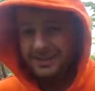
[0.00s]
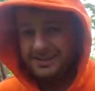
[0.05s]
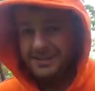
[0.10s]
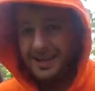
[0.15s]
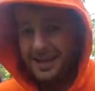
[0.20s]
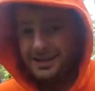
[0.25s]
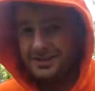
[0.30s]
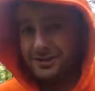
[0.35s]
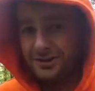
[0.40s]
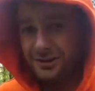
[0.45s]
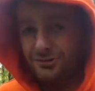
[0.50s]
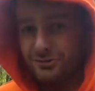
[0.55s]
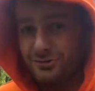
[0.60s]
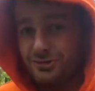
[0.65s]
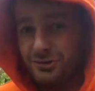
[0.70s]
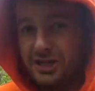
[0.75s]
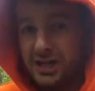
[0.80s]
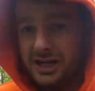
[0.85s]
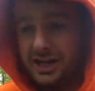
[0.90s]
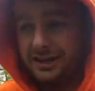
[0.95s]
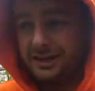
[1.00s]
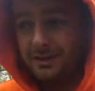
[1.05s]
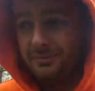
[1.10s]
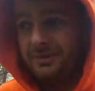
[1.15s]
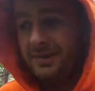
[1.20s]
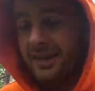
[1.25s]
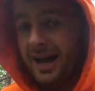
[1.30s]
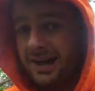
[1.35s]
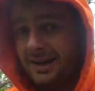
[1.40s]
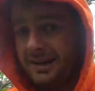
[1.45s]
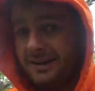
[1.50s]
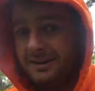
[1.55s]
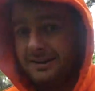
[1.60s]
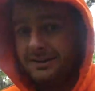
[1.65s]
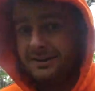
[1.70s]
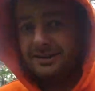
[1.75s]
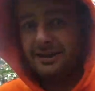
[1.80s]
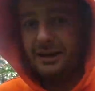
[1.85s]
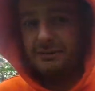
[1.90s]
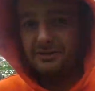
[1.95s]
Znacie to uczucie, kiedy ptak
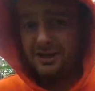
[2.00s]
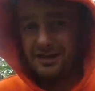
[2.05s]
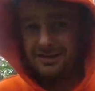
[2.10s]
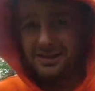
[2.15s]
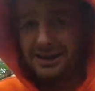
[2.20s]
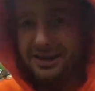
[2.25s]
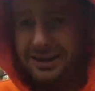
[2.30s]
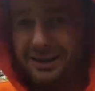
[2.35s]
e, jak nas